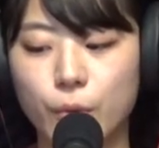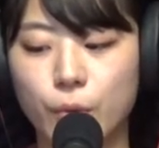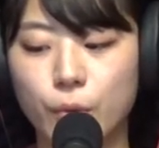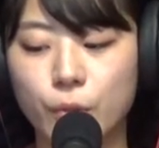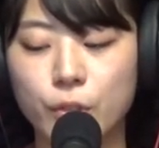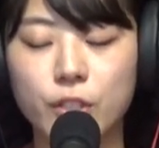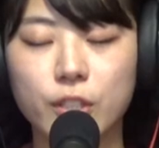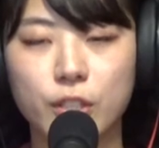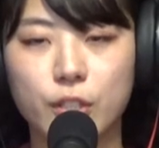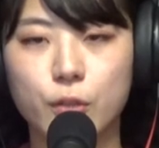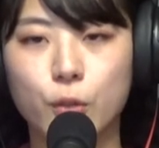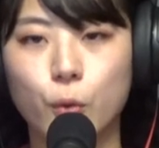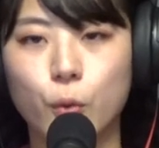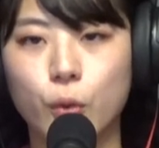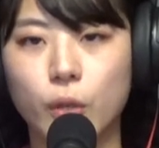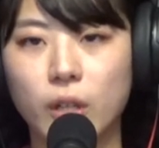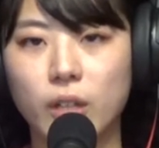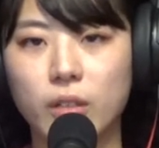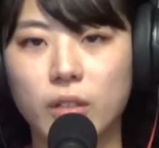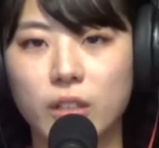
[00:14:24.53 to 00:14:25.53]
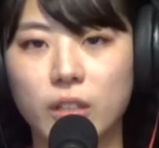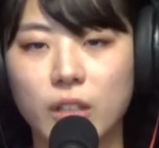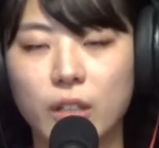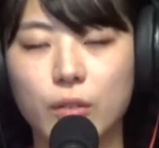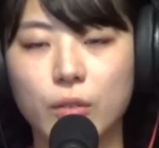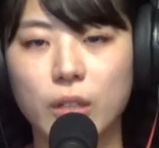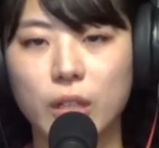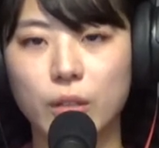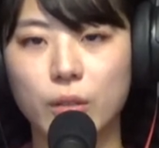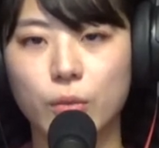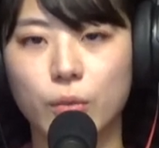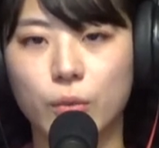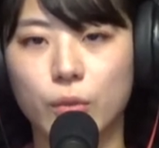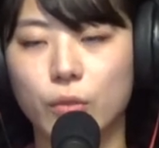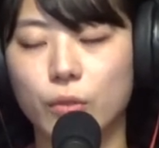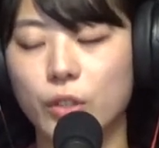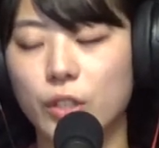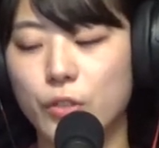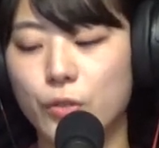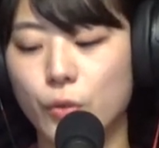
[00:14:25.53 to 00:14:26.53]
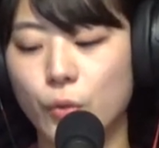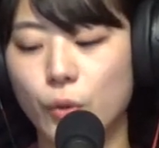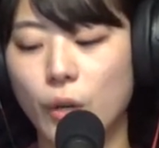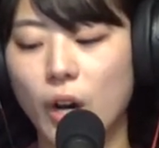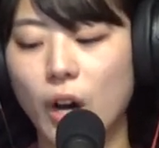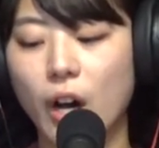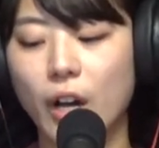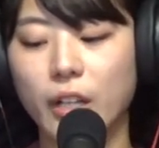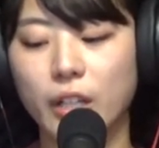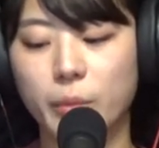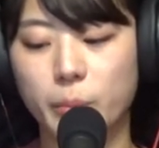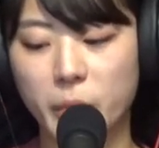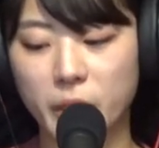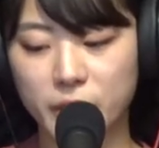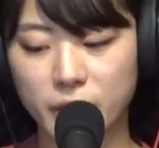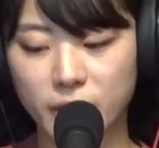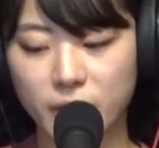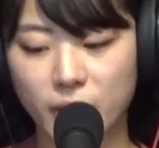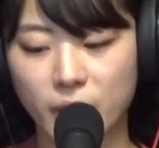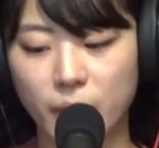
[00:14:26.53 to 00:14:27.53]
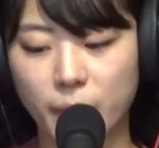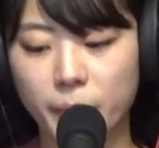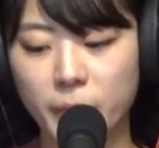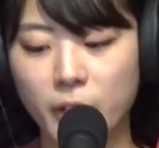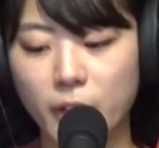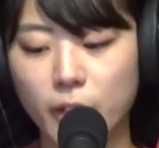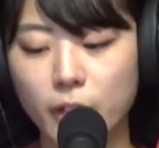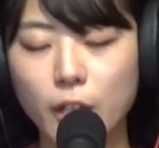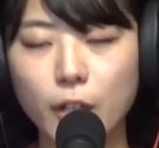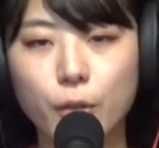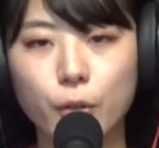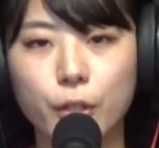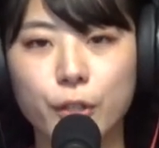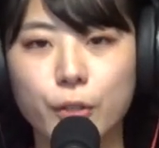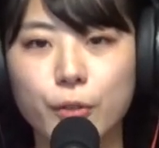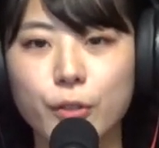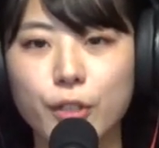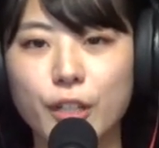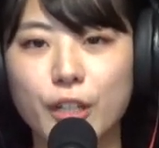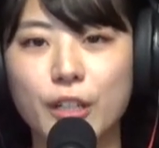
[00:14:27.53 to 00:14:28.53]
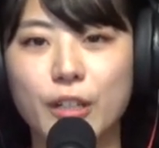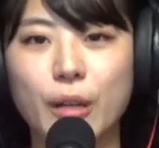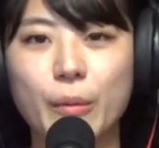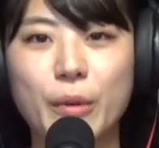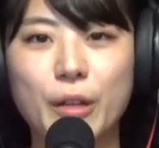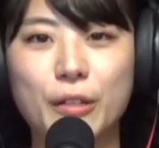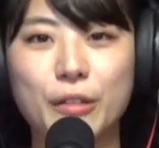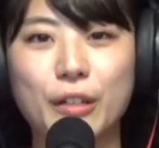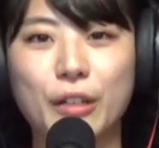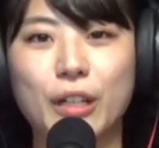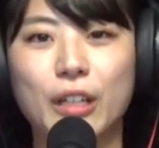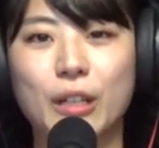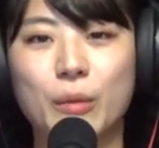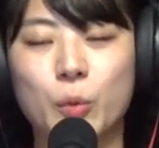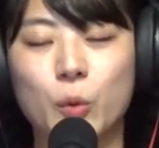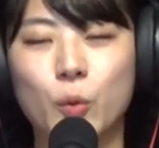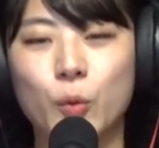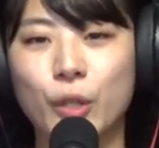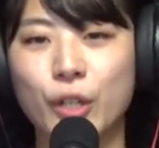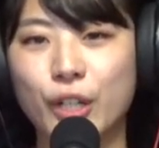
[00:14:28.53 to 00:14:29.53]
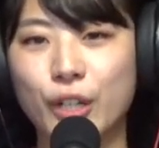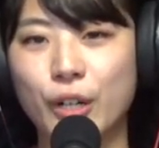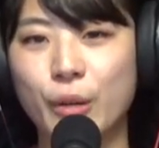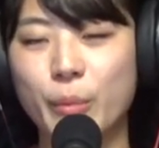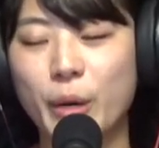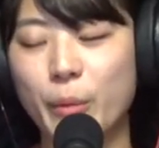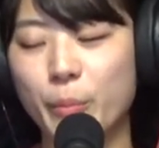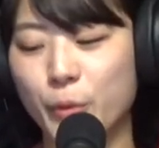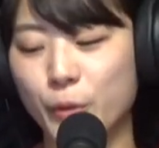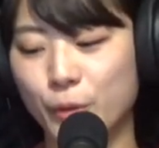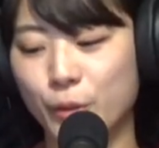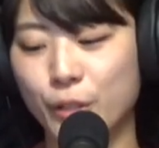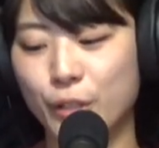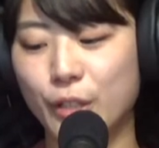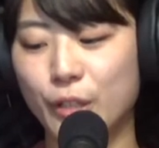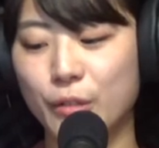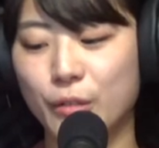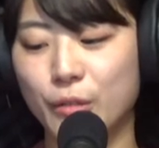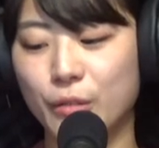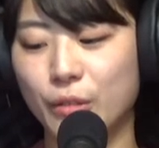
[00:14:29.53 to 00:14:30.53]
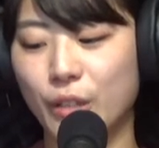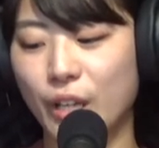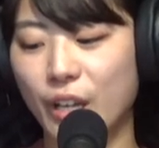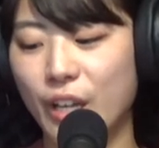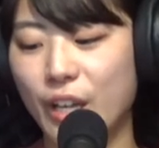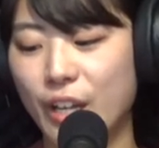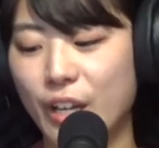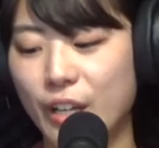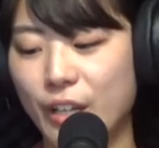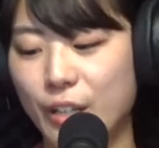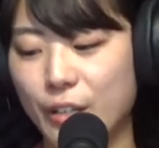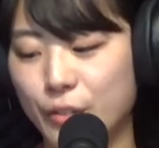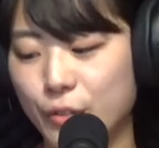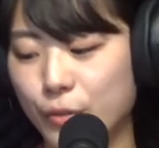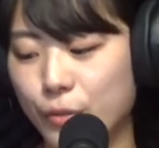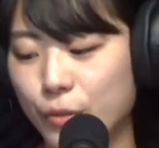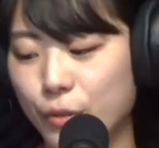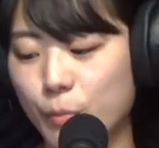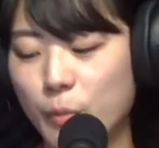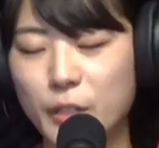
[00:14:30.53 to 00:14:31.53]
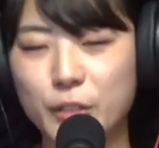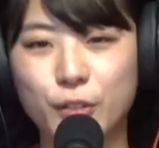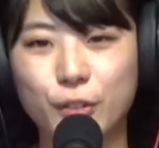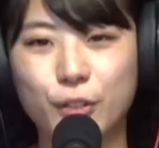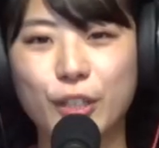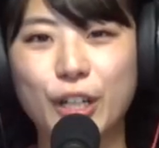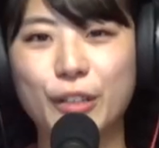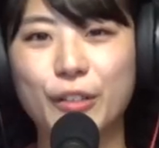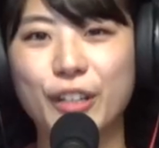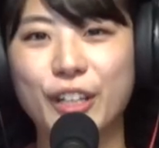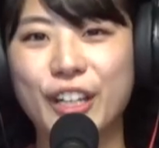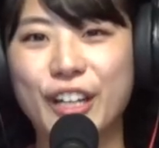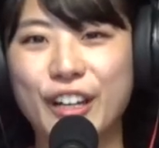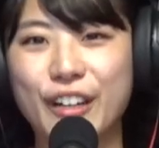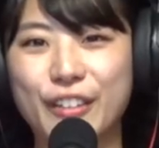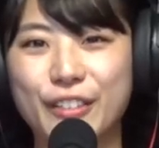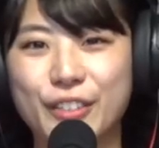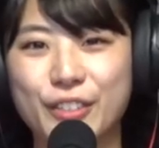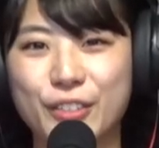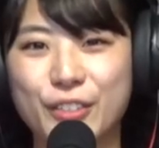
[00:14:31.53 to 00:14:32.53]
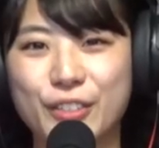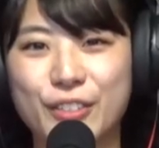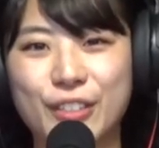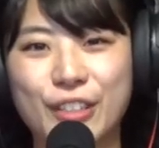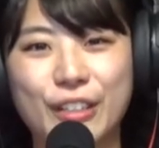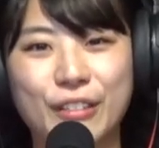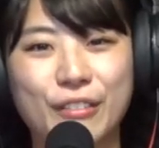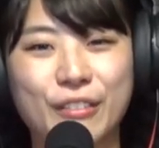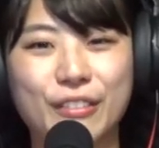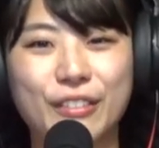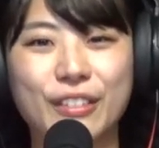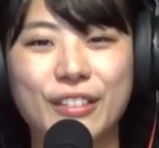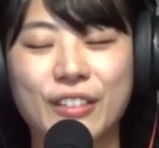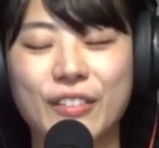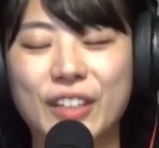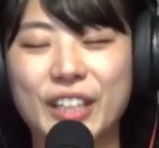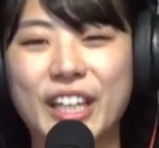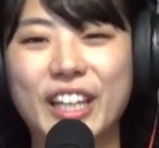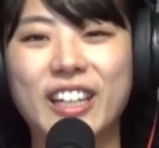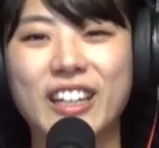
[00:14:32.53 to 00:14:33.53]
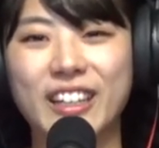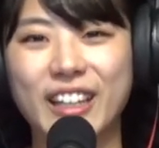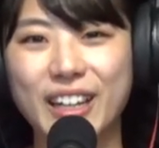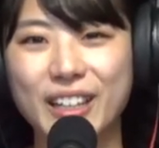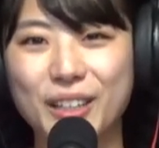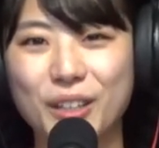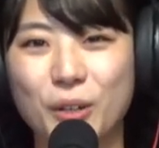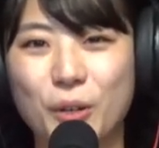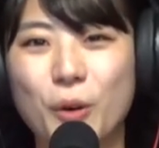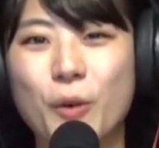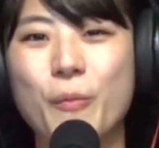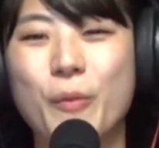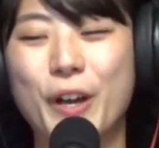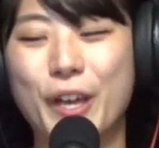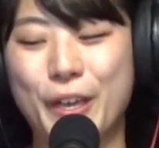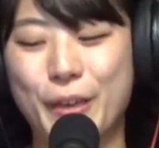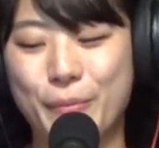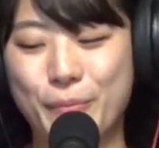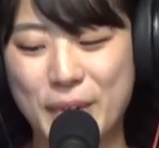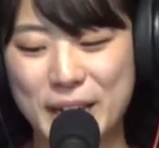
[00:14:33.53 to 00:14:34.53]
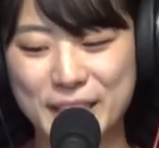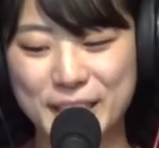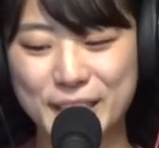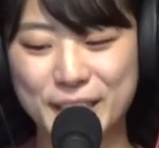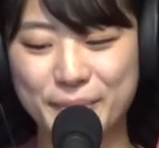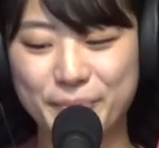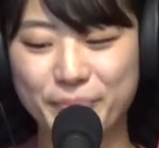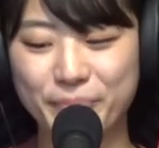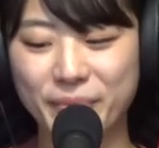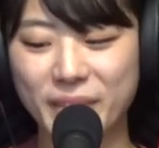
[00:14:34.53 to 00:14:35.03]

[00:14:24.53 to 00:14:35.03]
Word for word: 美味しい食感になるなという印象がありました結構一切れ食べるだけでもお腹が満腹になるのでえすごく満足感の得られるスイーツなのではないかなと思います